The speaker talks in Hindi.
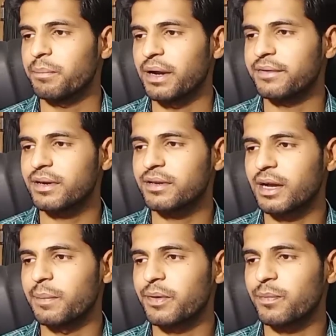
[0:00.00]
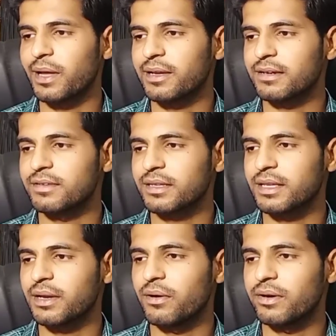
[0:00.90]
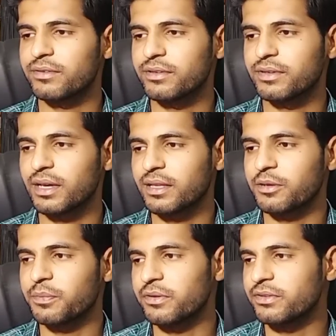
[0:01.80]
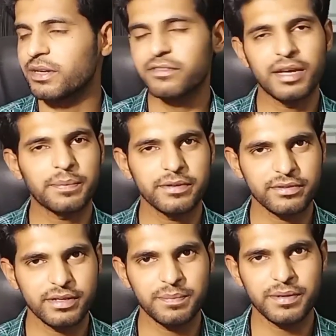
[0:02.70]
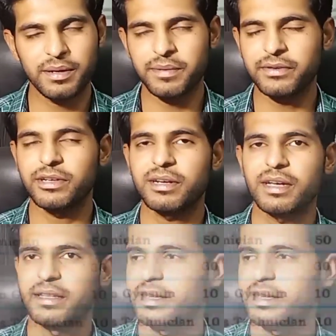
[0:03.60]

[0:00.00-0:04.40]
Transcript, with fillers: पेंटर यहाँ पर अप्लाई कर सकते हैं और इससे ज़्यादा जो पोजिशन हैं आपकी स्क्रीन पर हमने शेयर कर